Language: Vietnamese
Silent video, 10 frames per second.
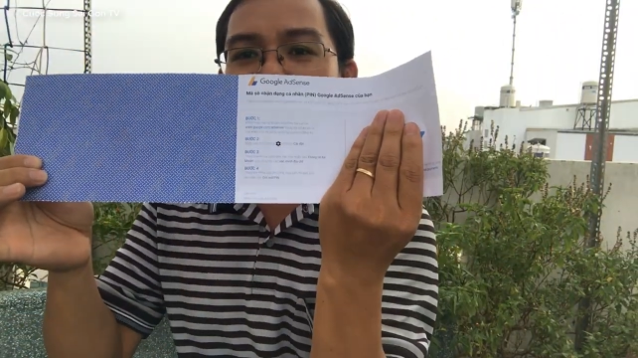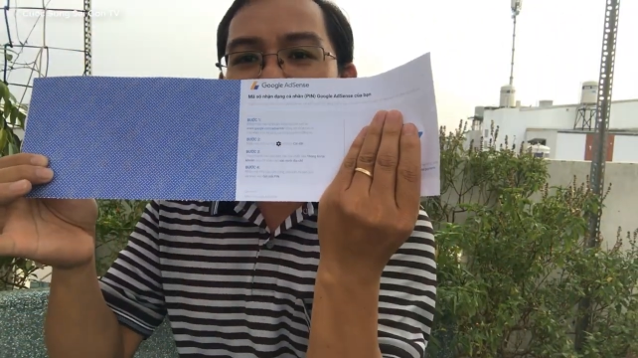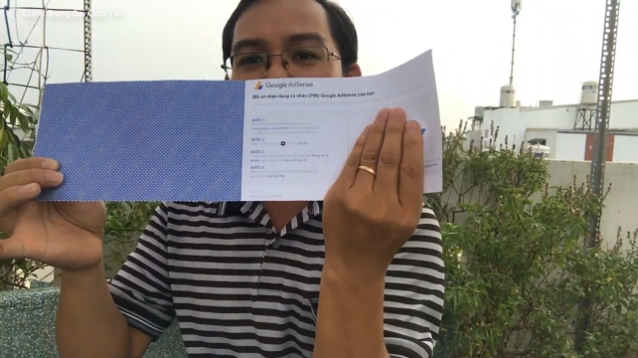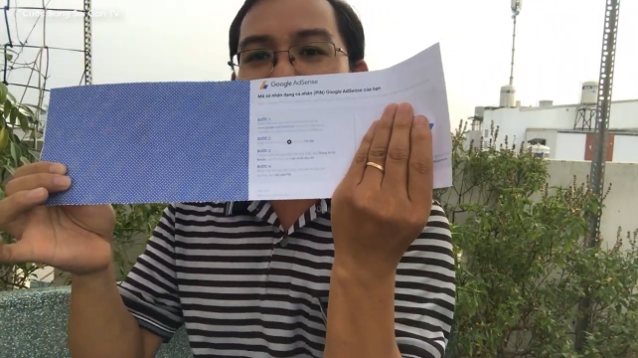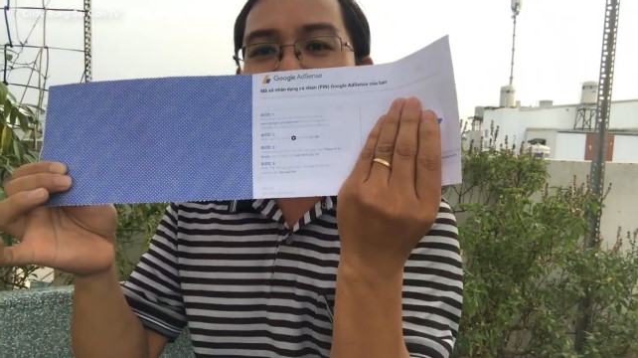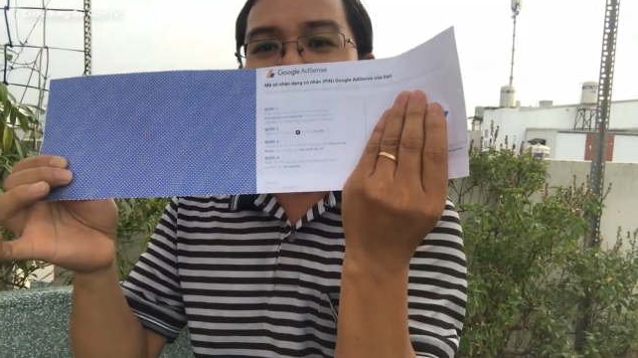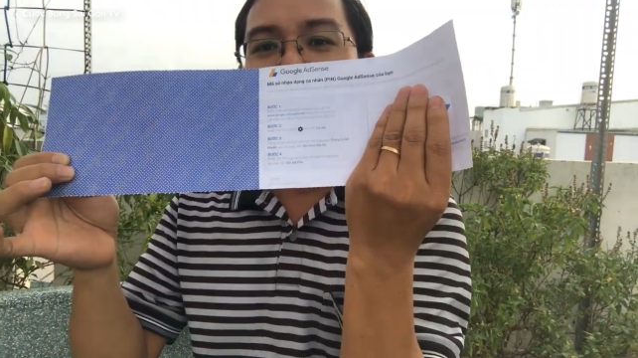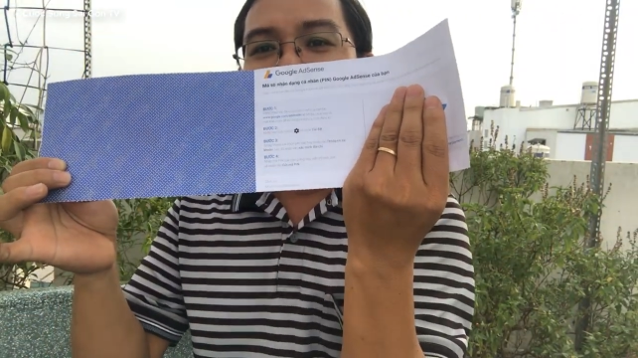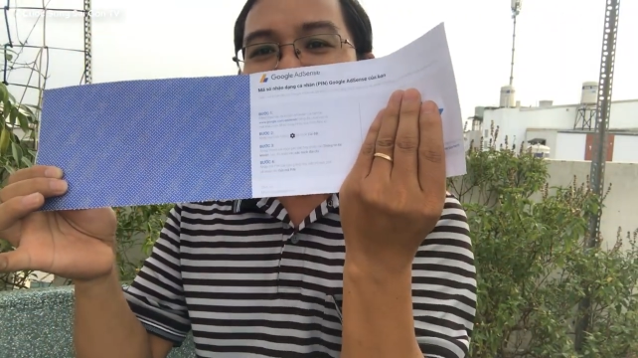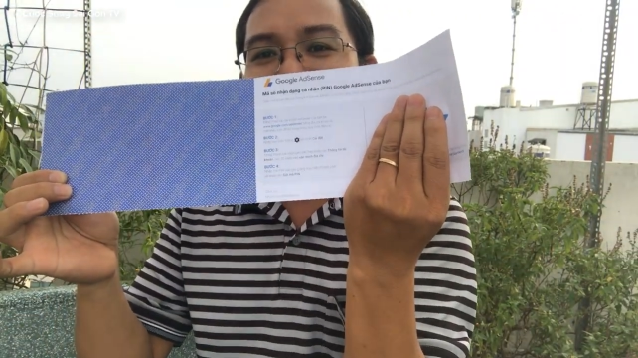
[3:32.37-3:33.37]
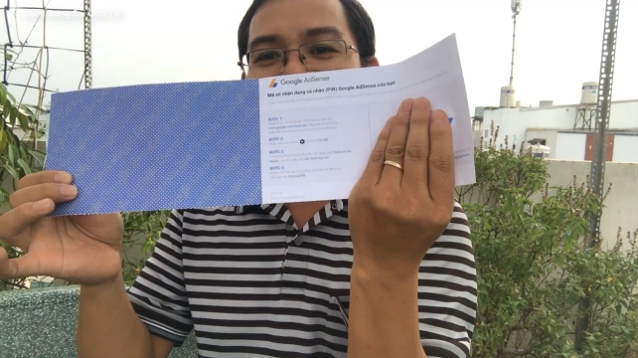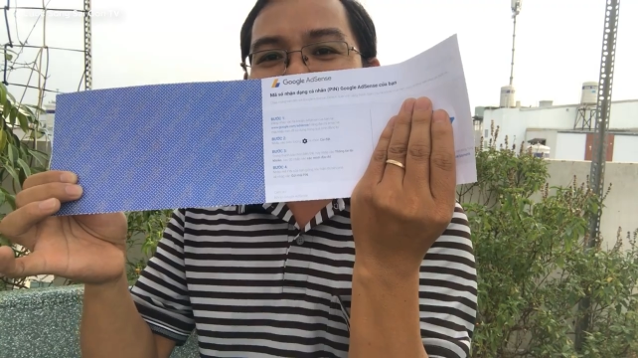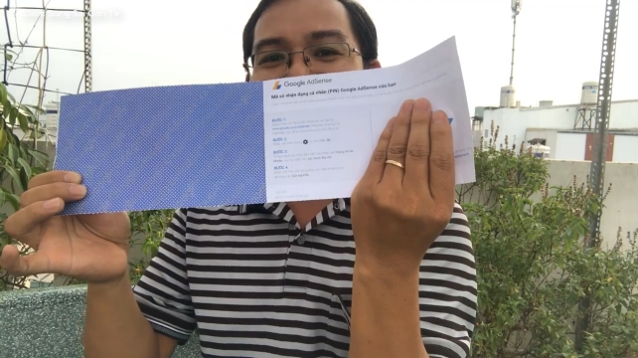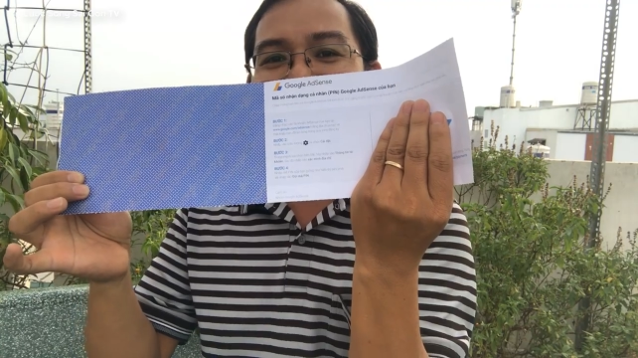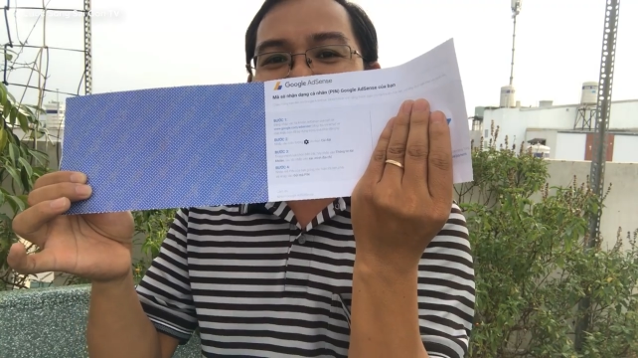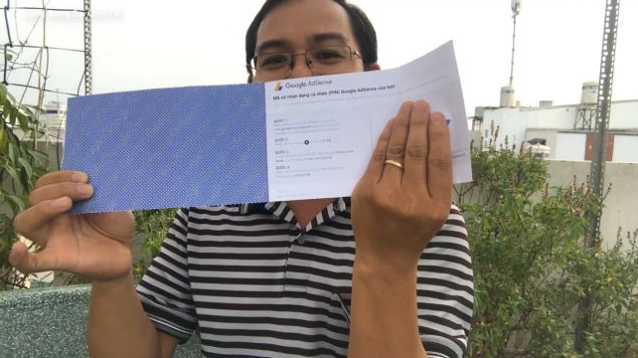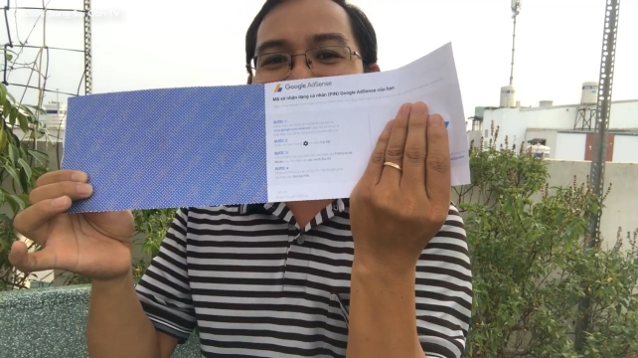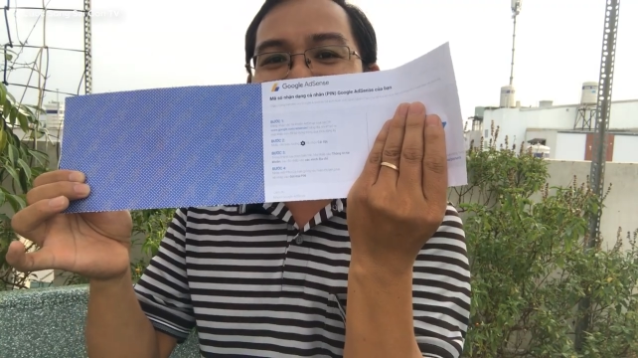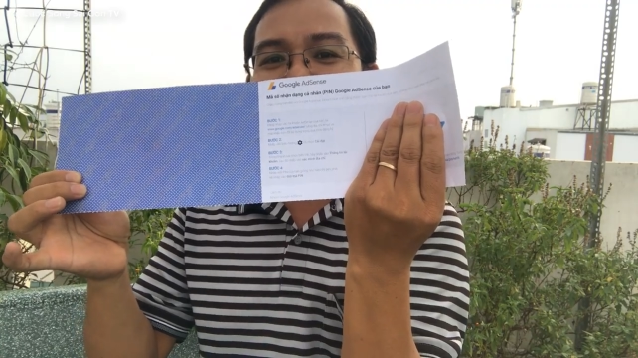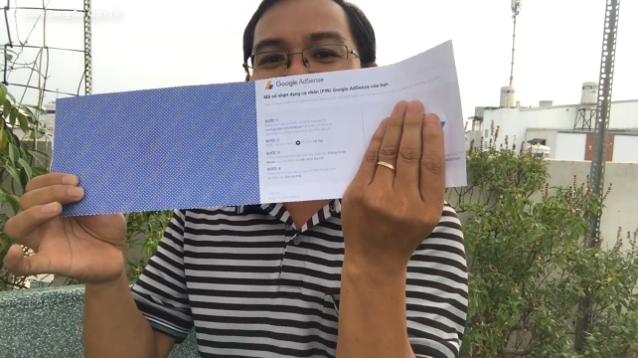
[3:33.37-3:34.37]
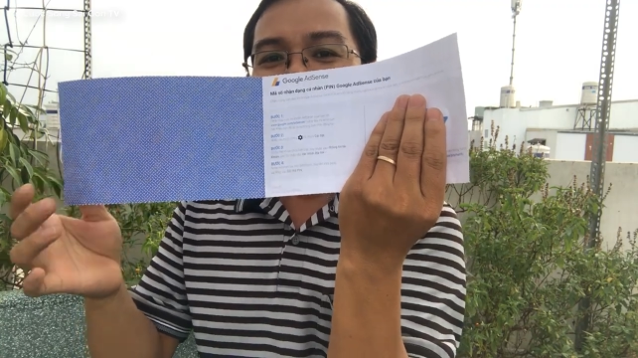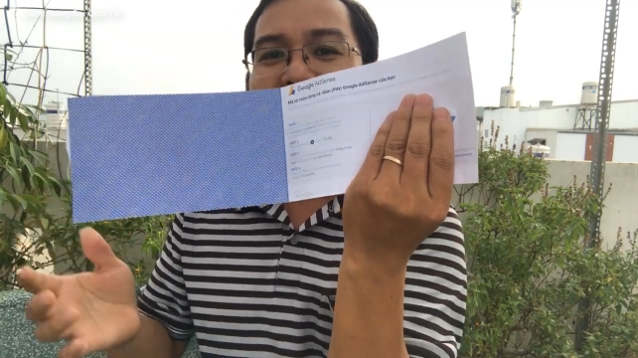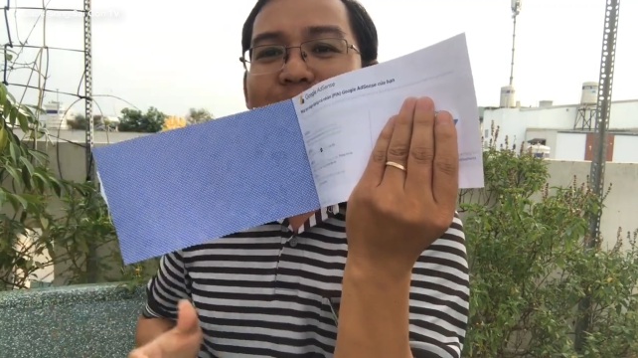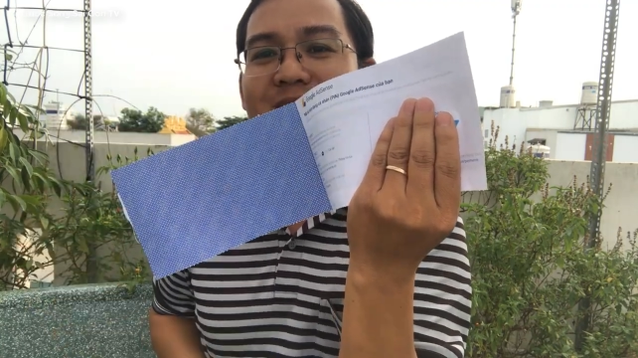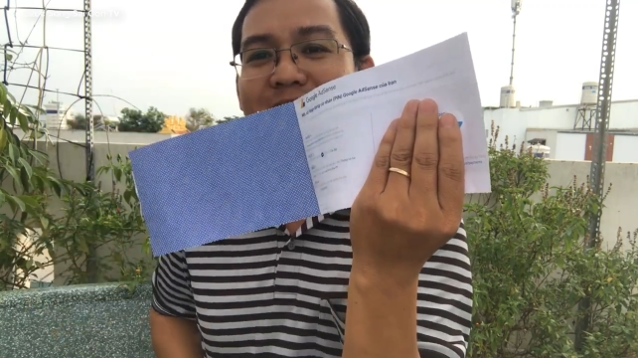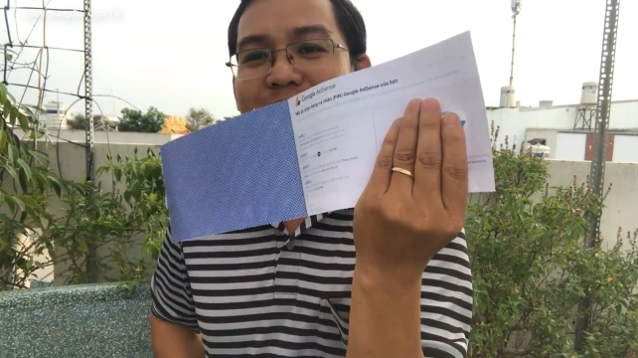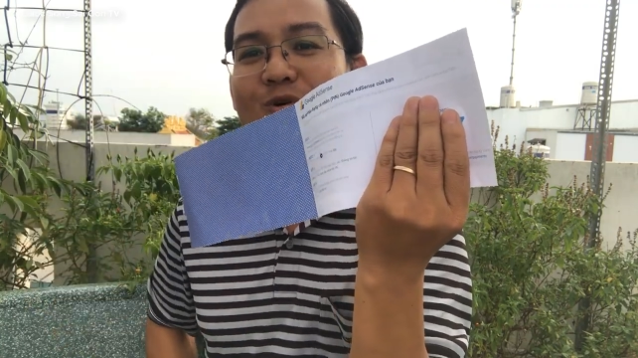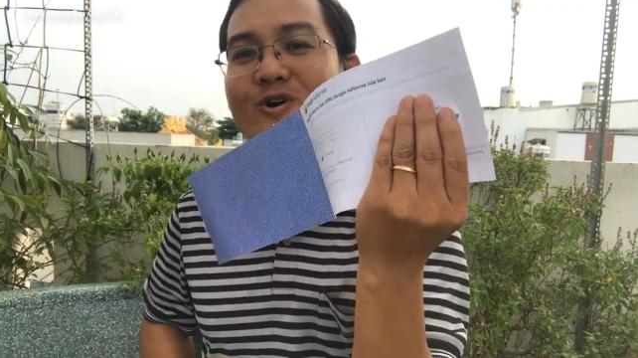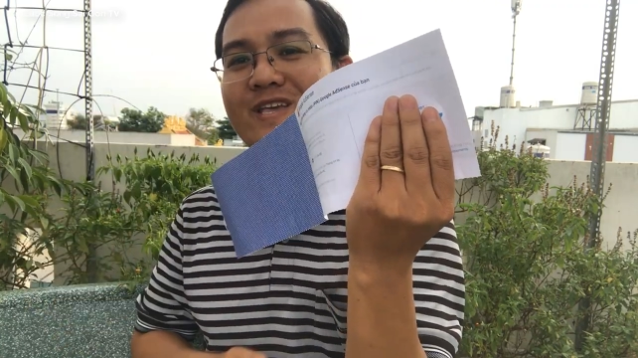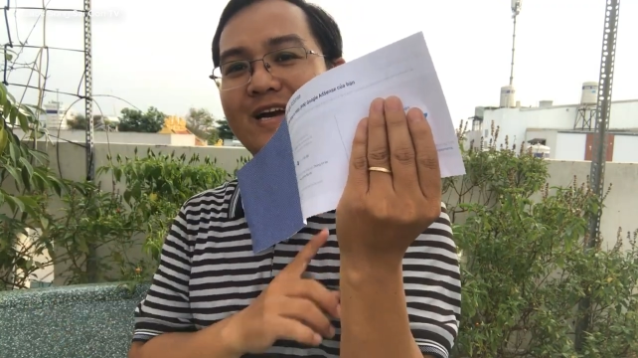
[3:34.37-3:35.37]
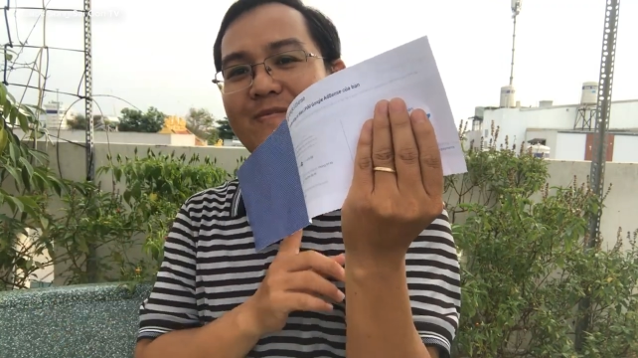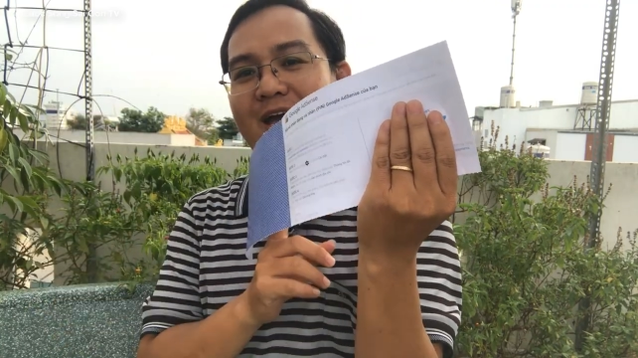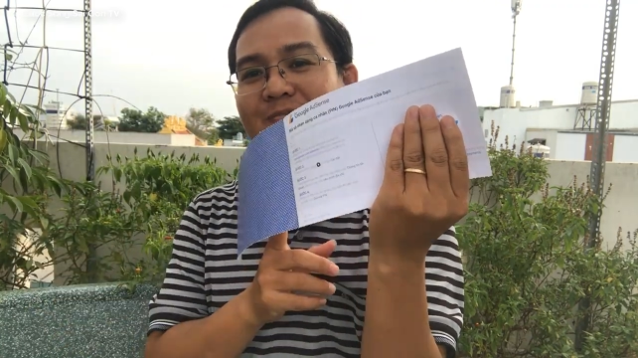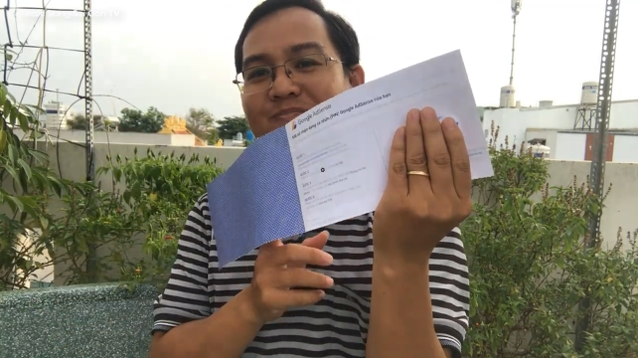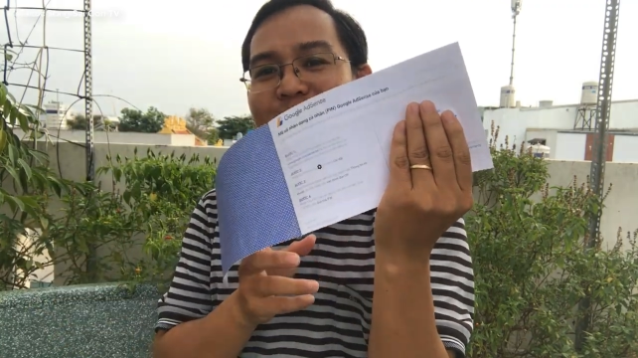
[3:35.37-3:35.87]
của nó đây uhm, đây mình rất vui nha các bạn